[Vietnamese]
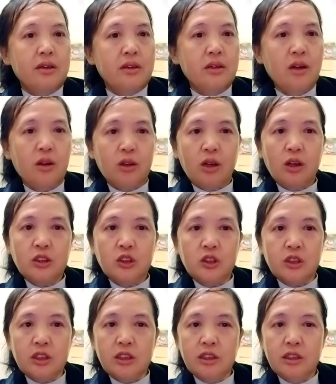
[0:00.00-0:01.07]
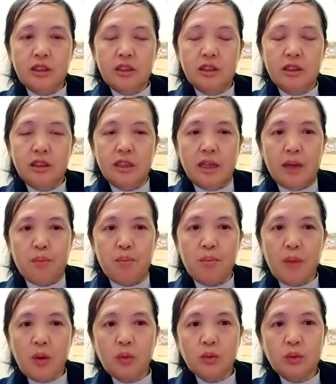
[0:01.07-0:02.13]
do có chi nhẹ
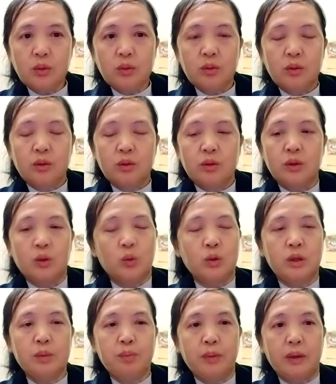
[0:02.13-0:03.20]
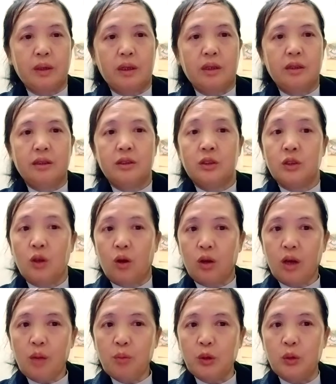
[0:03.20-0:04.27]
mong tụ chi bự xó
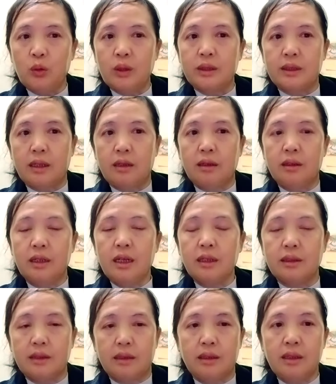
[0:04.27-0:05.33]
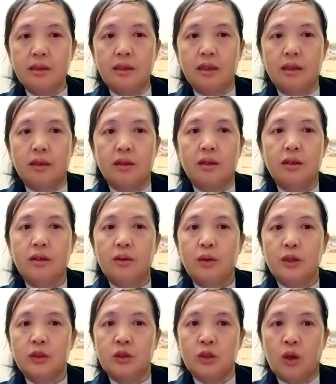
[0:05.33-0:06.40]
có một giờ nâng giờ để chờ
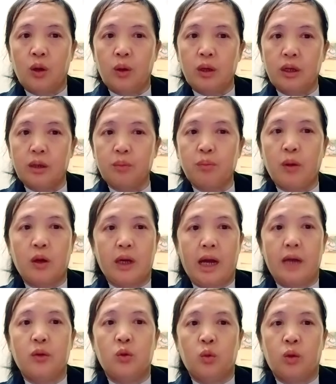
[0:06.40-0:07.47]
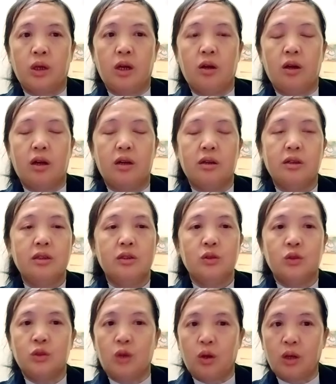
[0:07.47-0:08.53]
cho lỡ bỏ cả vô cỏ
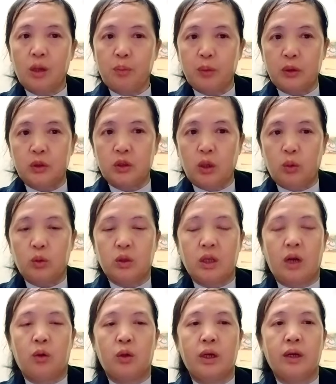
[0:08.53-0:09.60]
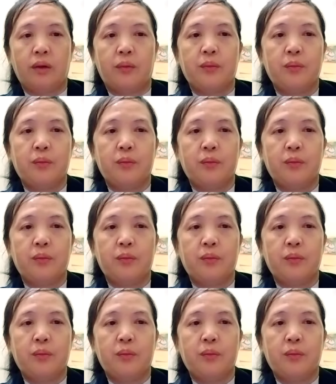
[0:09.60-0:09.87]
cho có bộ sậu tàu nè